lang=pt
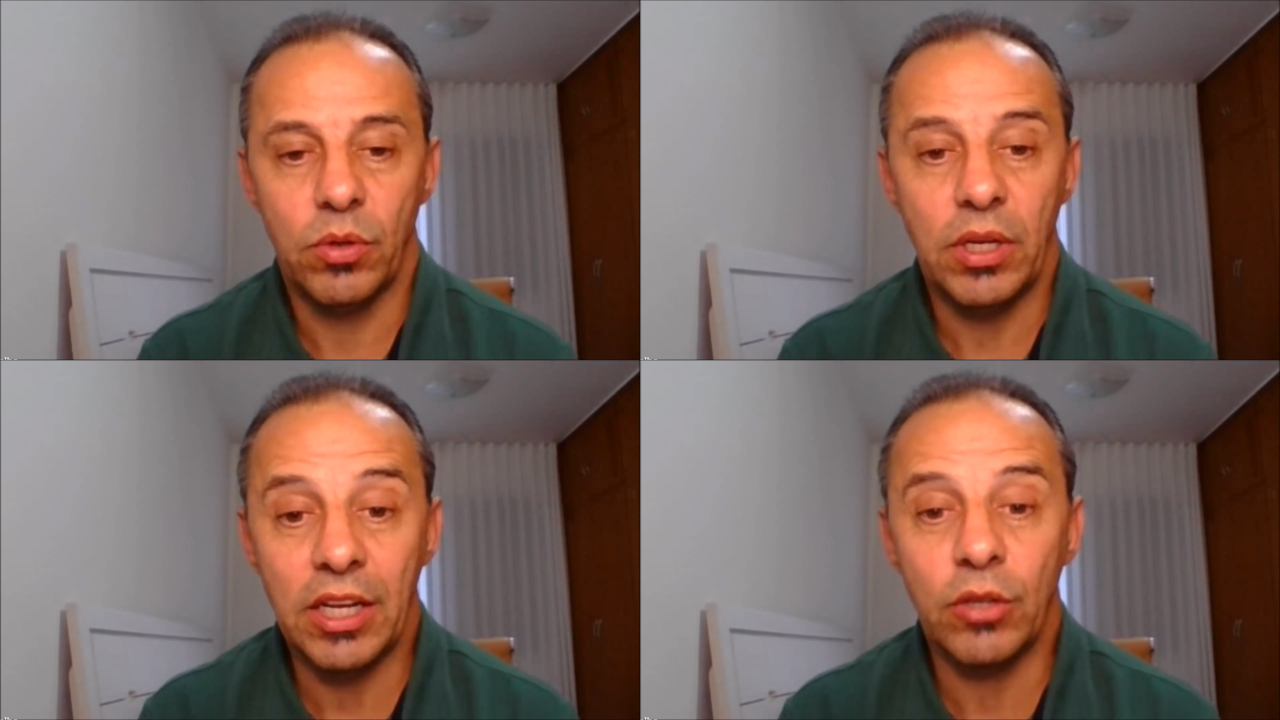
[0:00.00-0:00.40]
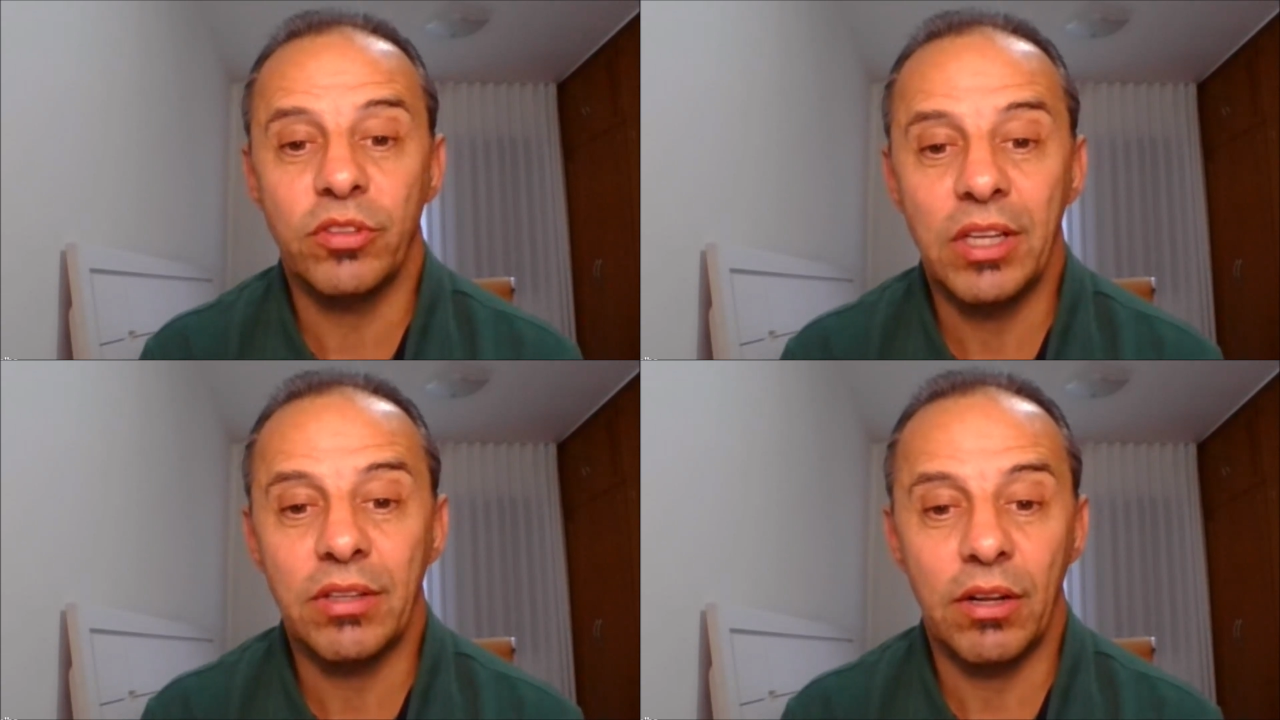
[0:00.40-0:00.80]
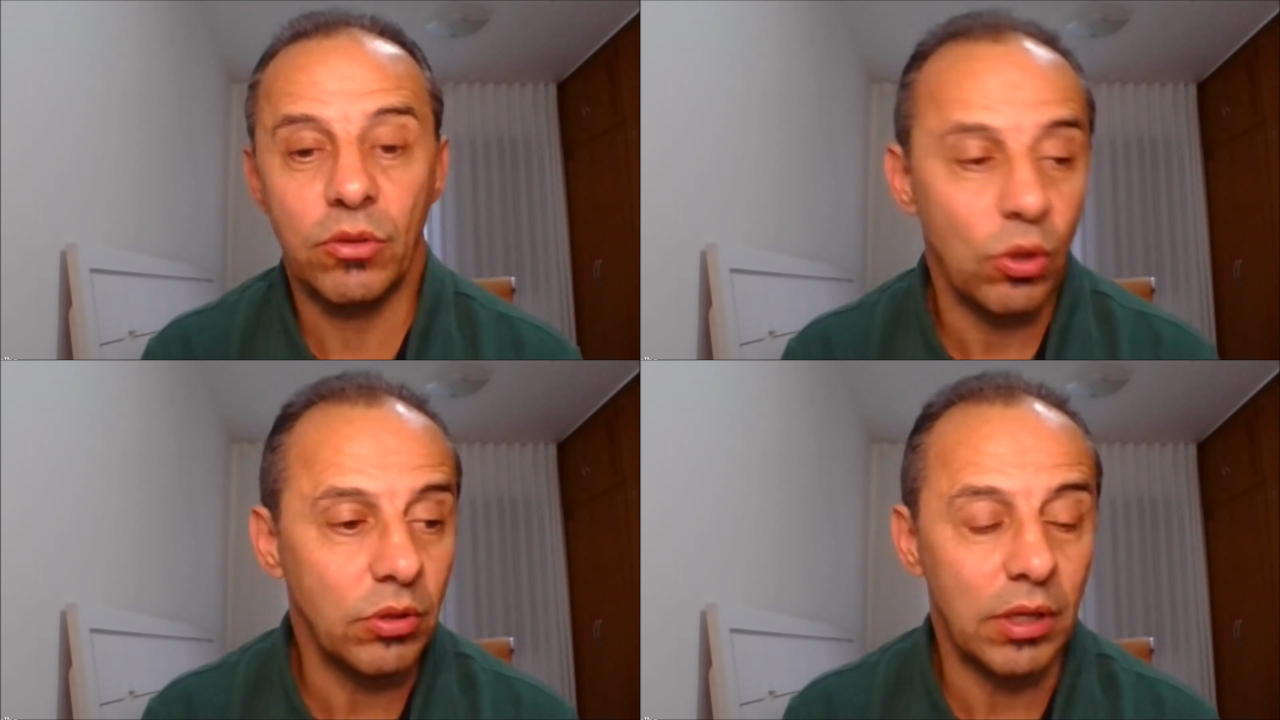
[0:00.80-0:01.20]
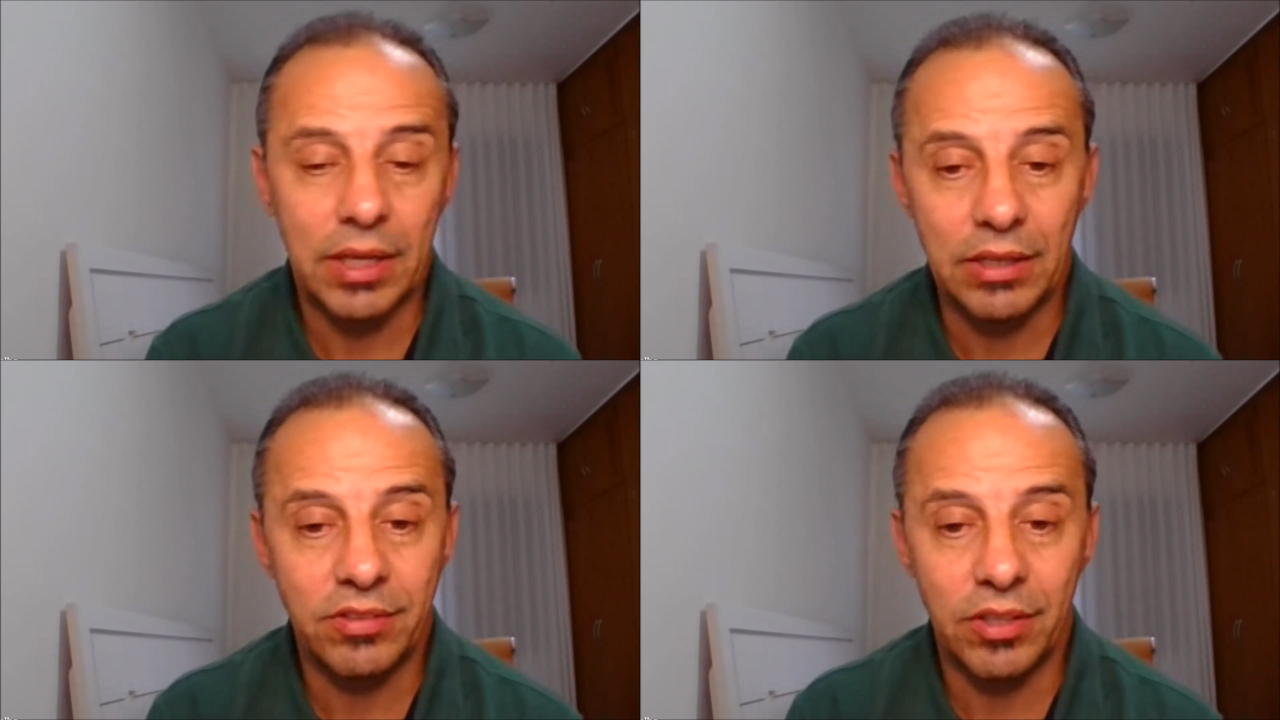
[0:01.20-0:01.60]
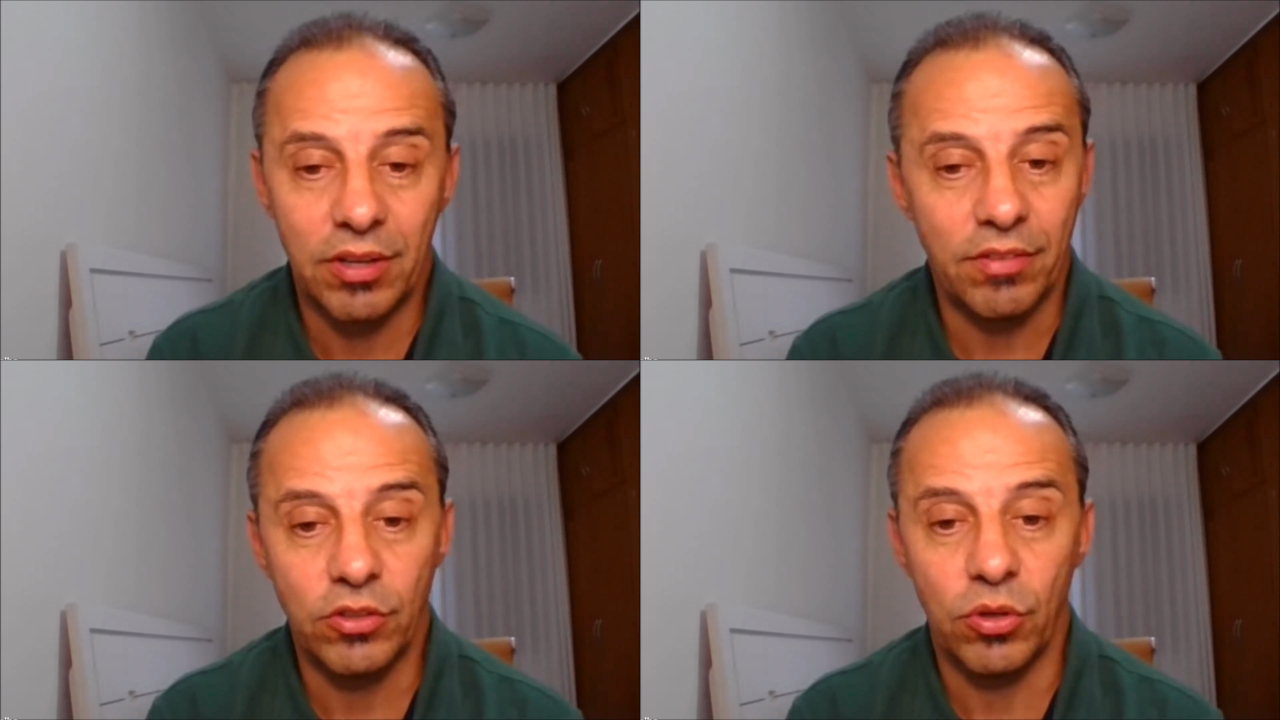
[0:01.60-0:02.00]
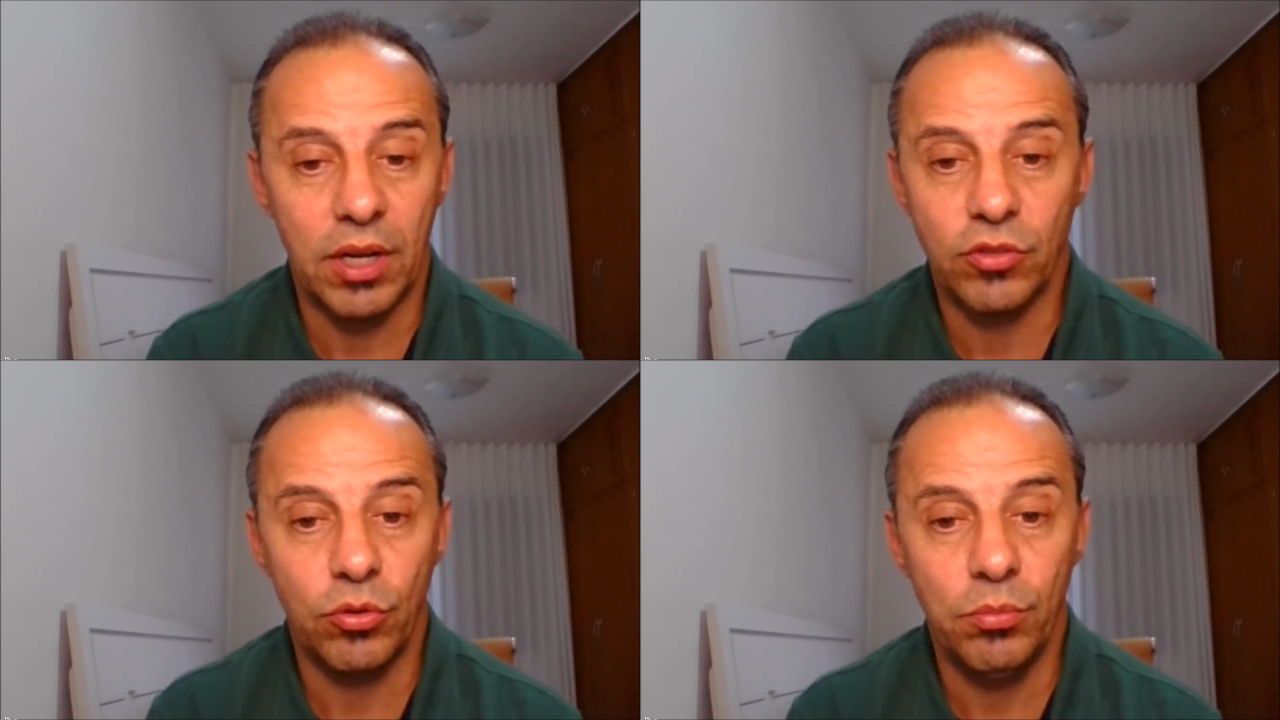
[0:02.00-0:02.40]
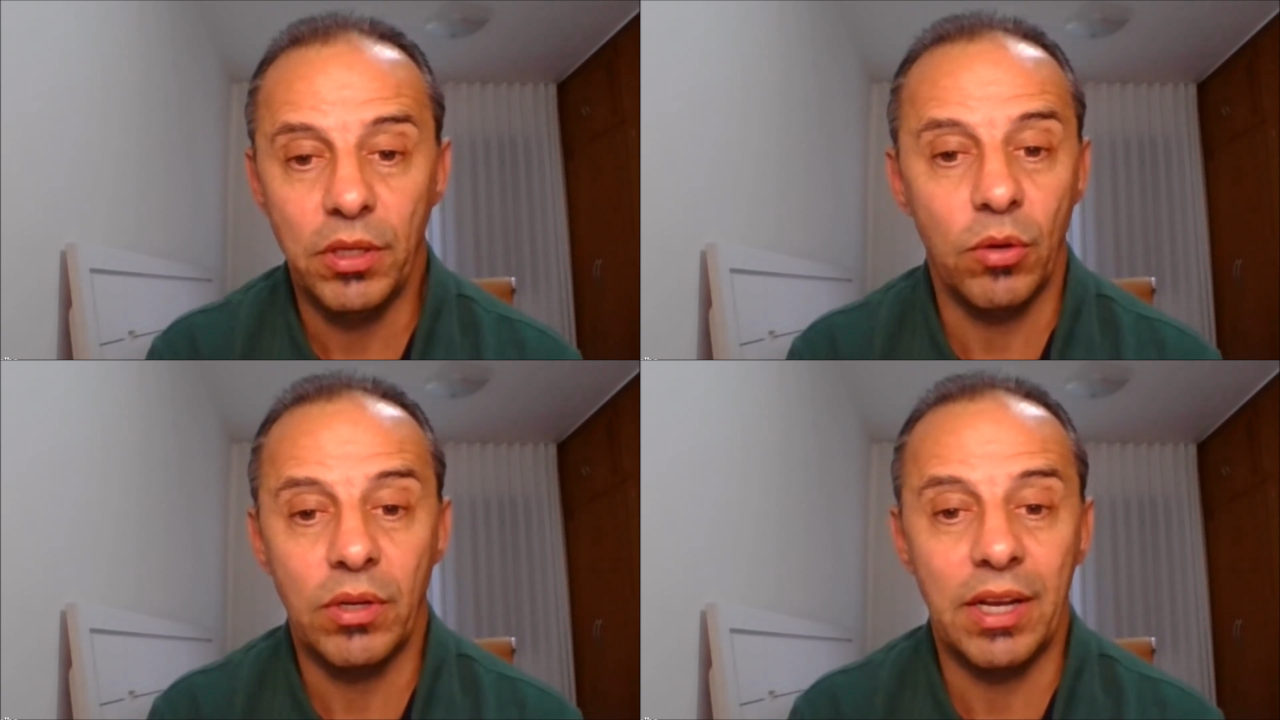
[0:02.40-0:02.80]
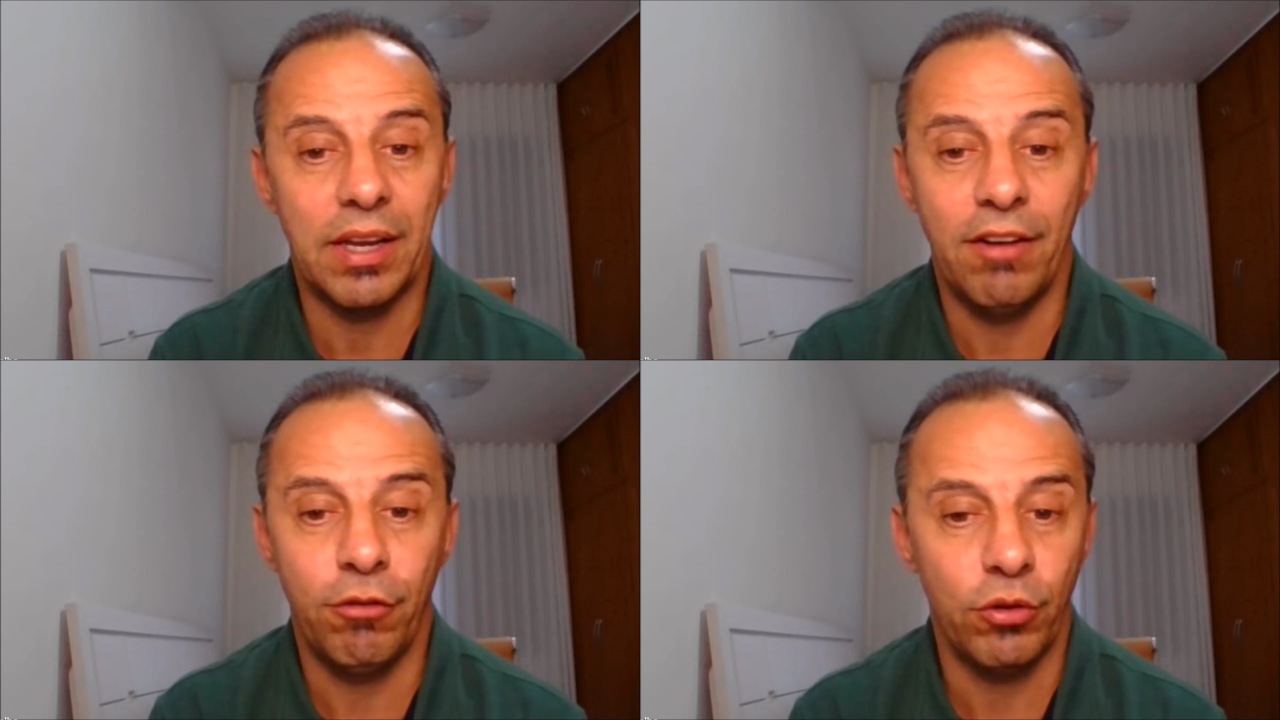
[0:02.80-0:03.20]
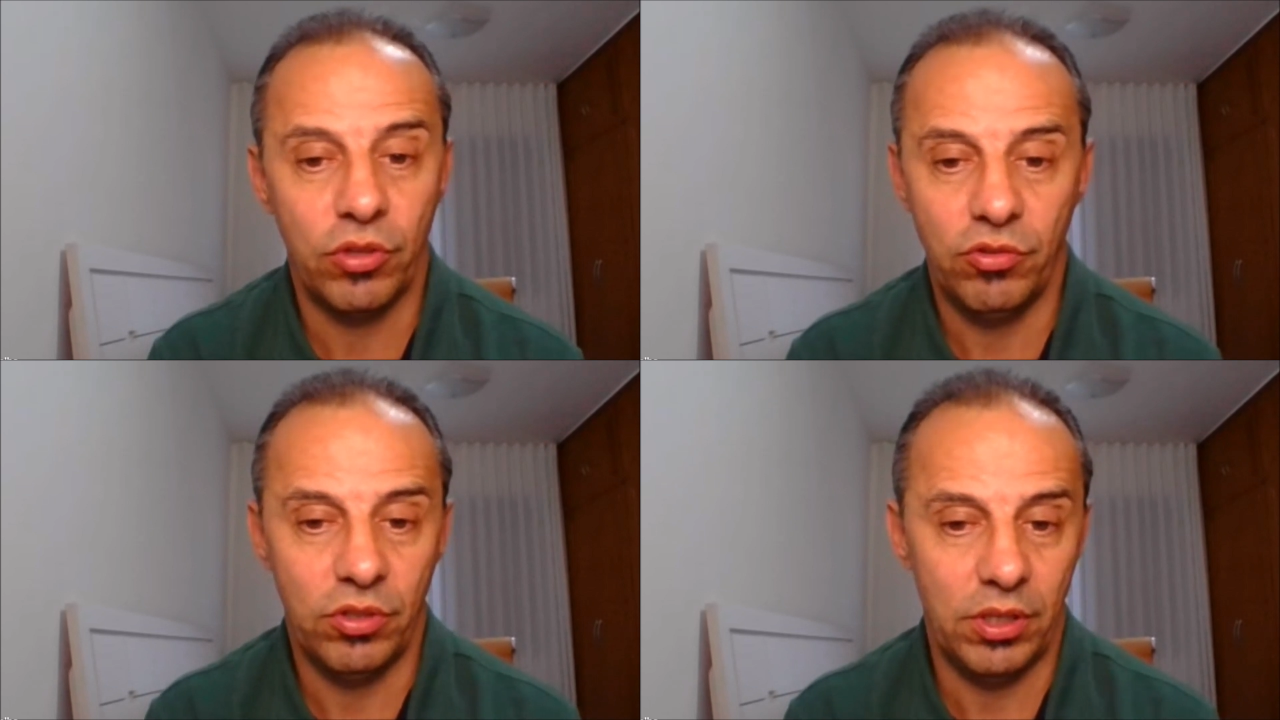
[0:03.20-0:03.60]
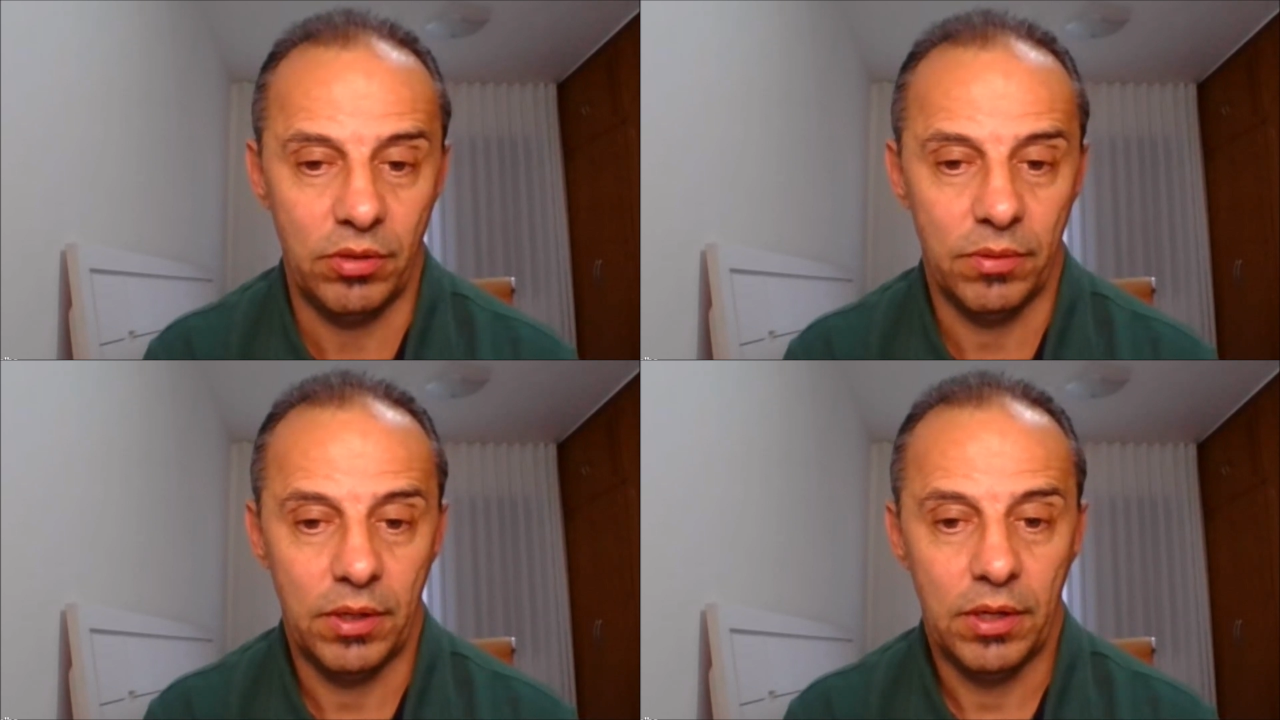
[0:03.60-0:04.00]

Eu queria que o central, todo aquele centroavante jogasse comigo, eu queria que ele fosse artilheiro.